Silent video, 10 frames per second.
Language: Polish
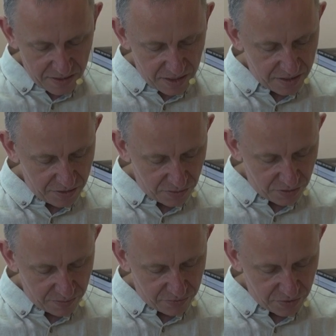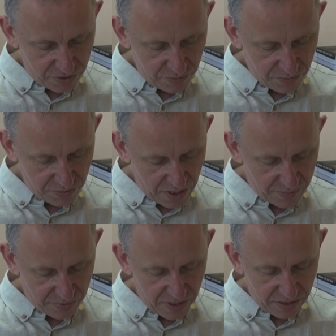na tego, który przychodził tu
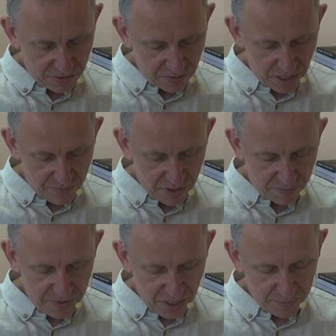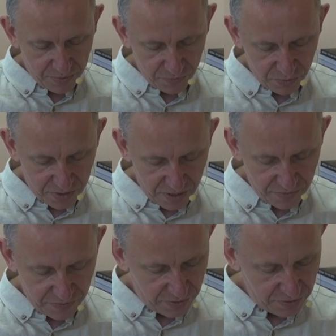jak po nagrodę albo jak pijak po wódkę,
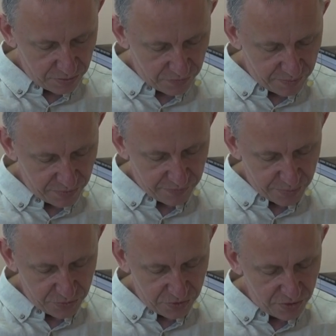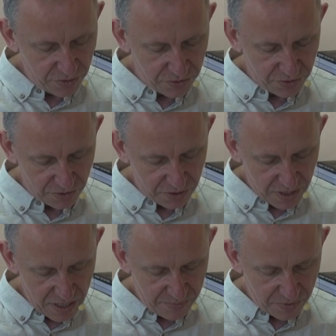by w końcu wpuścić go do
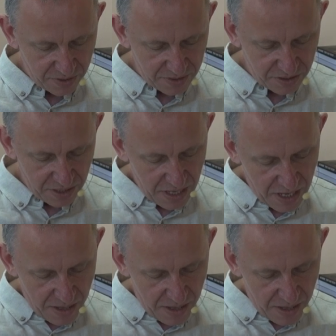środka i pokazać,